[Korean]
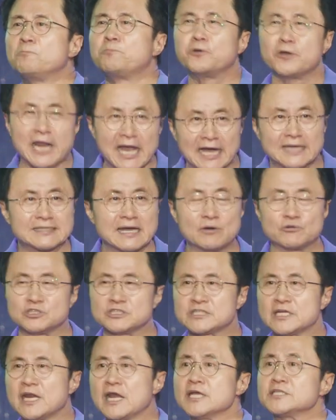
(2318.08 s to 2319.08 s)
불행하다고
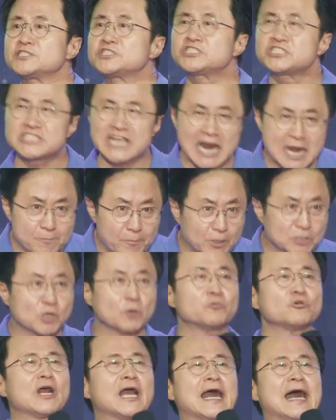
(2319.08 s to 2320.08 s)
그러잖아요.
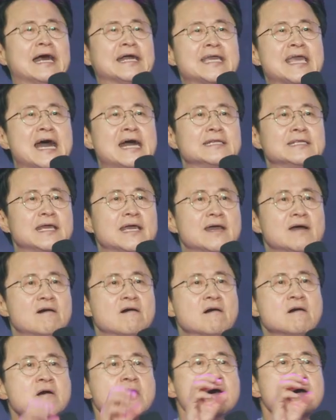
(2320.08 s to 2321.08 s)
짧아서 불행한 게
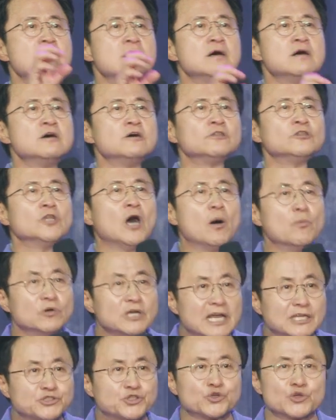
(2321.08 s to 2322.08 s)
아니에요.
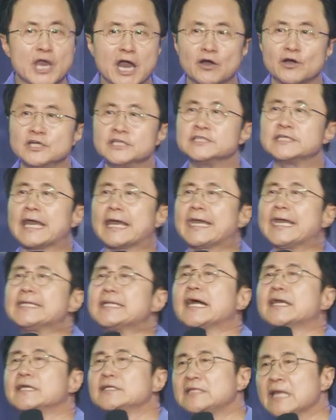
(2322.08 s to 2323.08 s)
너무나 중요한 걸 늦게
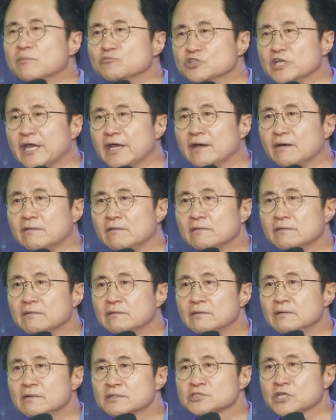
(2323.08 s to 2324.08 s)
깨닫기 때문이에요.
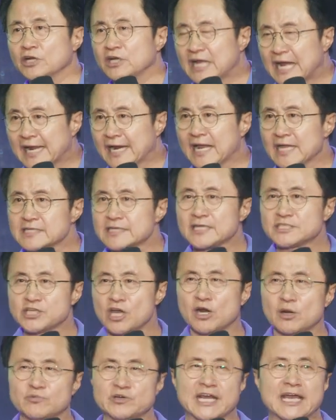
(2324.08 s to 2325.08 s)
저는 하나님께서
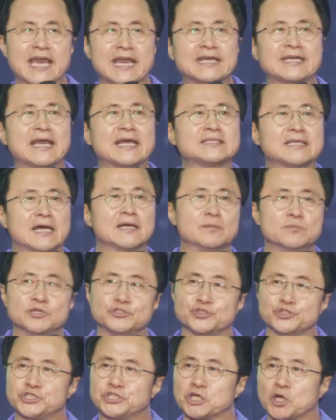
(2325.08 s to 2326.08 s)
여러분에게
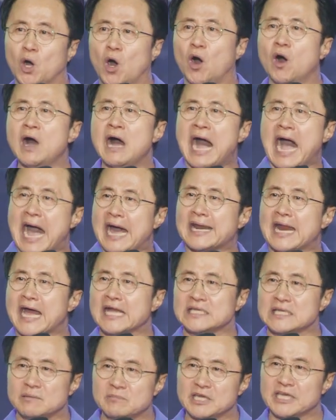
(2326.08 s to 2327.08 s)
깨달음을 주시고
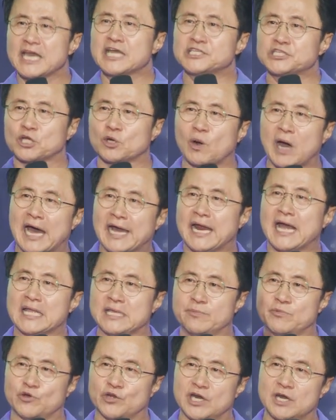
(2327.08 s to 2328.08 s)
하나님이 계시고
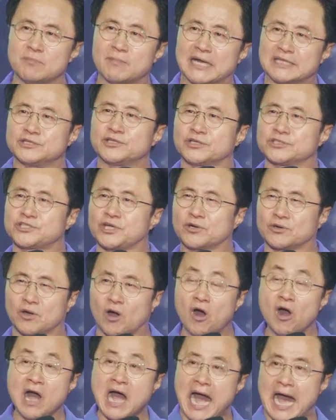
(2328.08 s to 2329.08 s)
하나님이 우리를
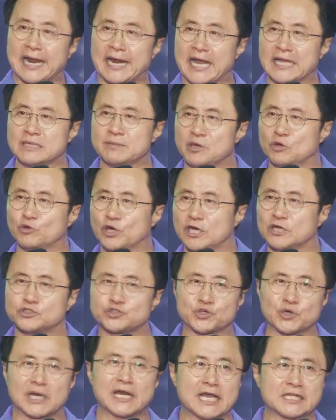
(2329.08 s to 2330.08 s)
만들으셨고 하나님이 우리를
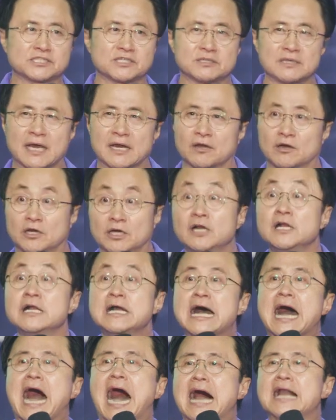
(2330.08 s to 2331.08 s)
주관하신다는 것을
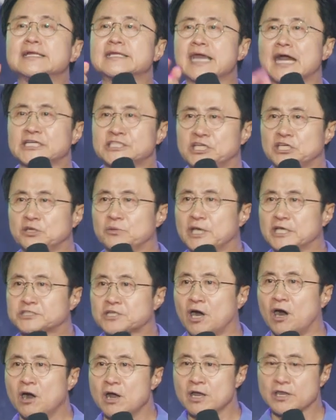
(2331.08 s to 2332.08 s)
알게 하시기
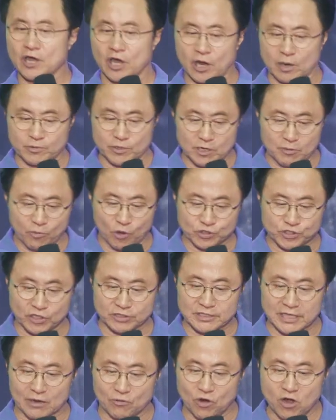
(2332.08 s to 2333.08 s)
위해서 여러분을
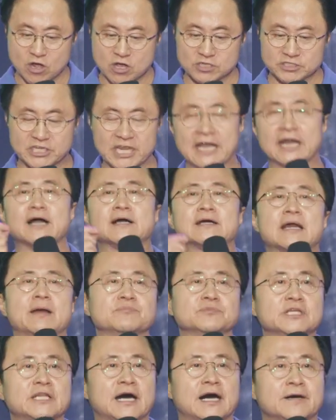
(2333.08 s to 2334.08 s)
모셨다고 생각을
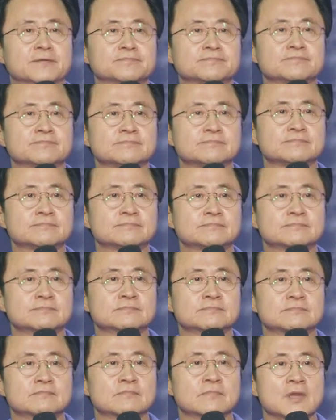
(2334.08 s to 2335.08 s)
합니다.
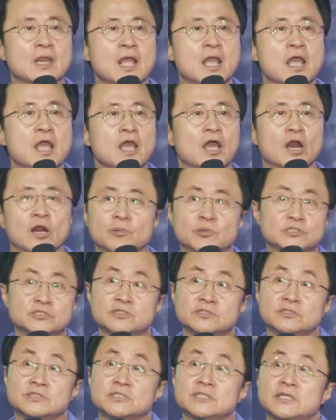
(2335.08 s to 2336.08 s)

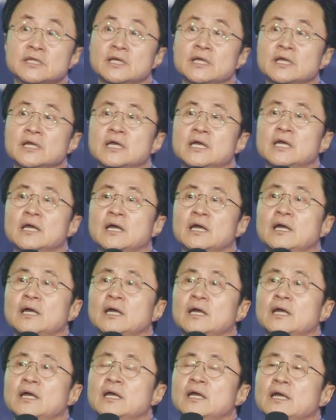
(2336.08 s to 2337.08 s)
여러분,
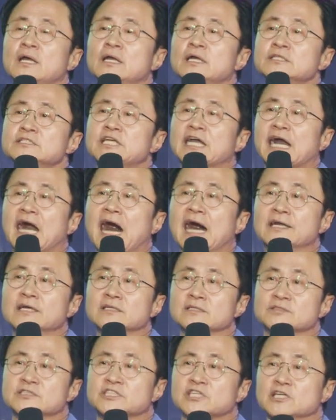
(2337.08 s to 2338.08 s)
제가
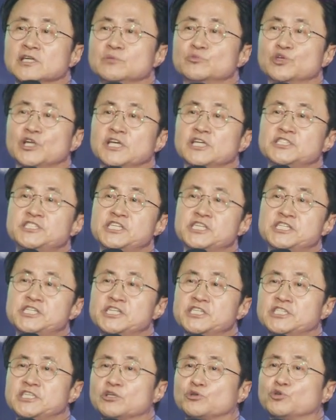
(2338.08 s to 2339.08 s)
아는 지금 우리
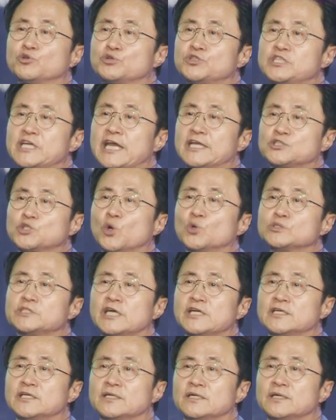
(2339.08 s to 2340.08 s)
씨씨씨 국제
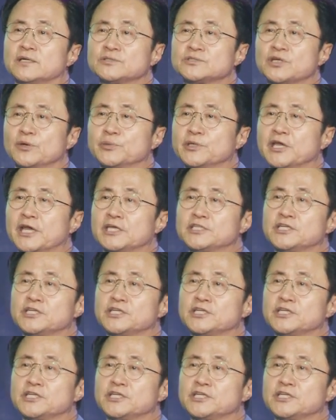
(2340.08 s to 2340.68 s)
총재를 섬기고